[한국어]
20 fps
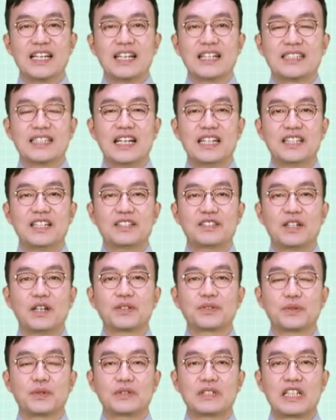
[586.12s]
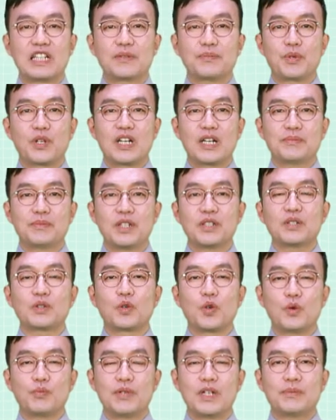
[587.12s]
자, 이어서 또 다른 표현 한번
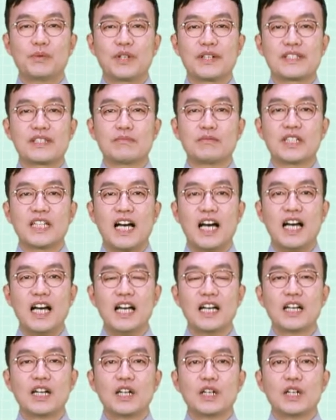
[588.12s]
공부해 보겠습니다.